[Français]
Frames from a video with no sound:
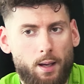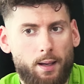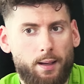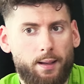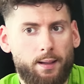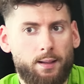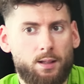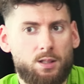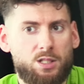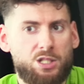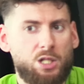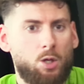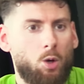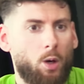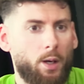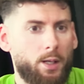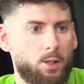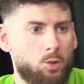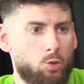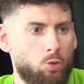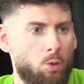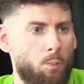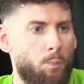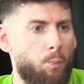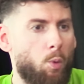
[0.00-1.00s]
Et Di
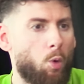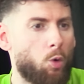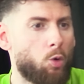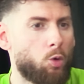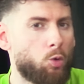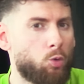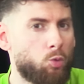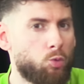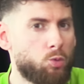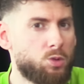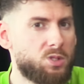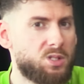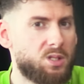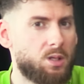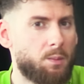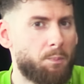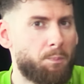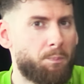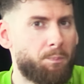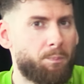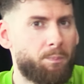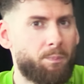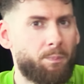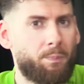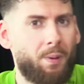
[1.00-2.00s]
Lorenzo, pour le coup, c'est
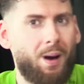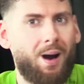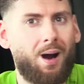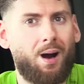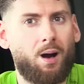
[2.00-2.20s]
pas